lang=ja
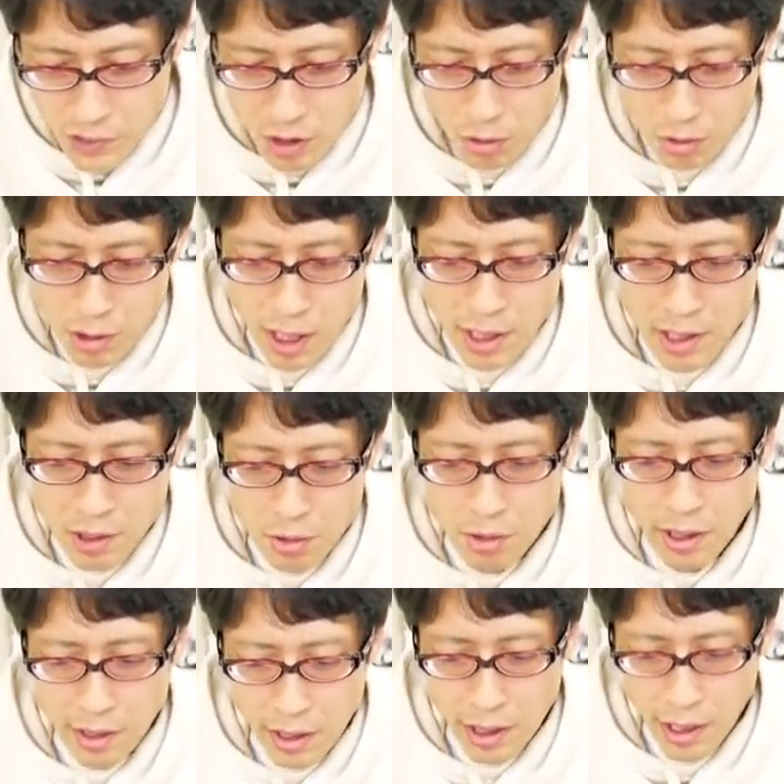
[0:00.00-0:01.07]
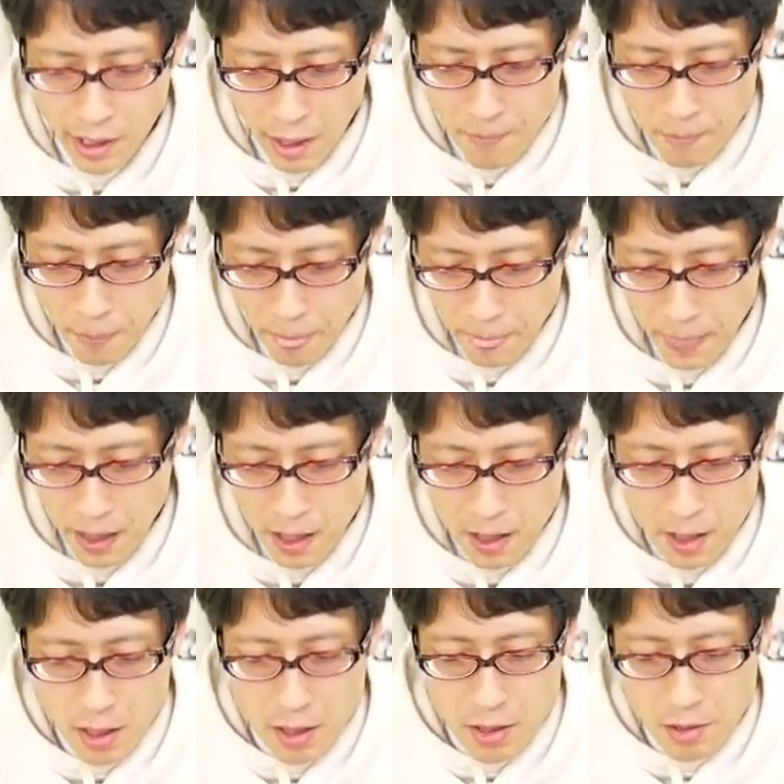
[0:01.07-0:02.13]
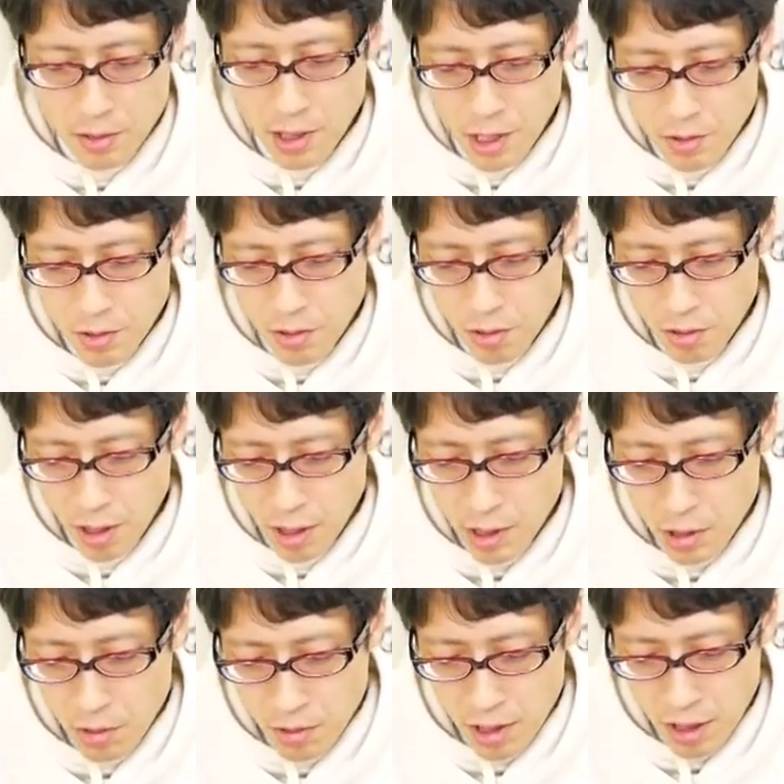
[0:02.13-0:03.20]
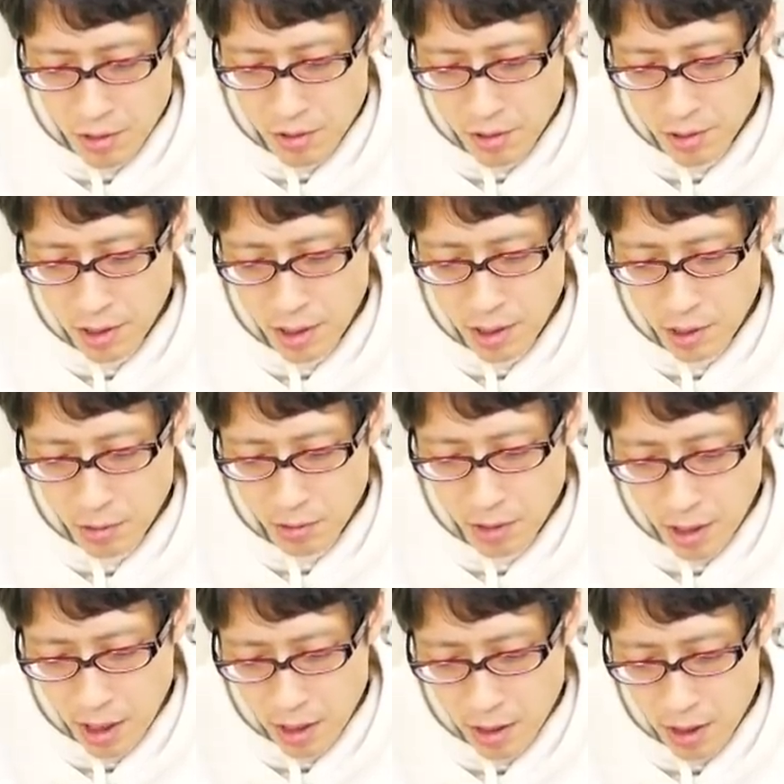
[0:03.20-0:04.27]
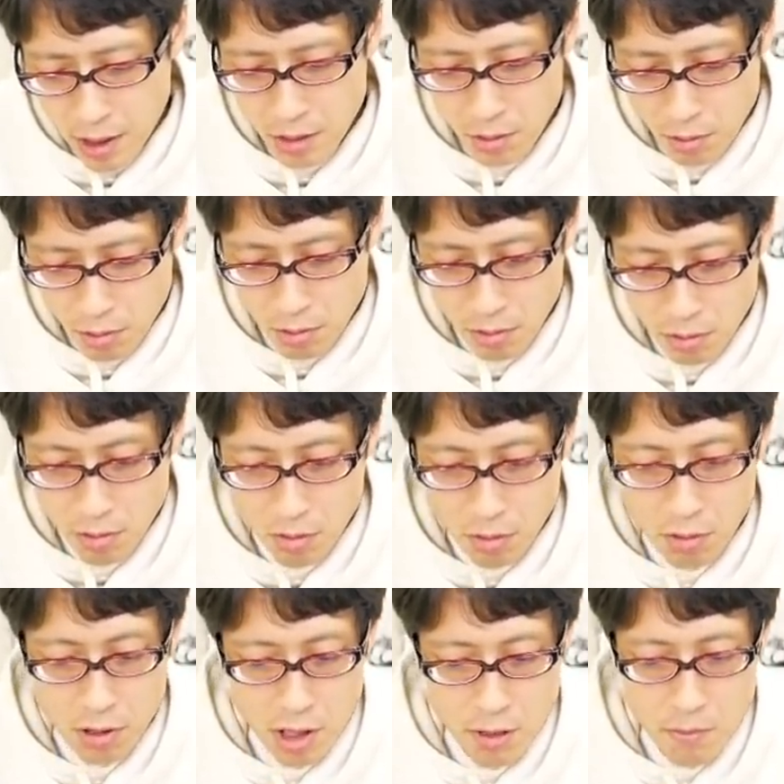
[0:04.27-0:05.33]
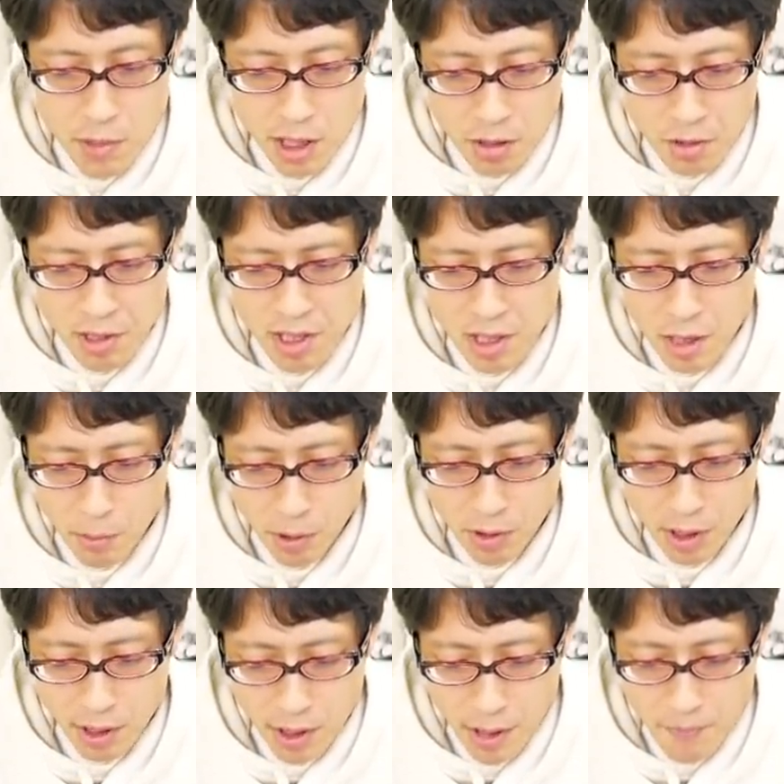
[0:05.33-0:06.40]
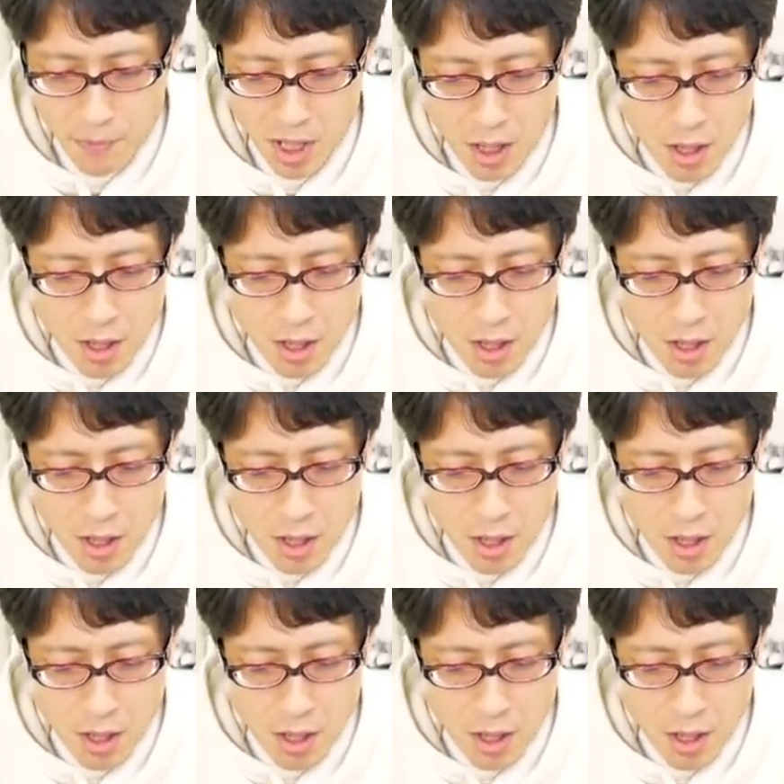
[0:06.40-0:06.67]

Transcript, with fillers: 特派員協会で会見。菅首相が日本学術会議の会員候補を任命拒否した問題で、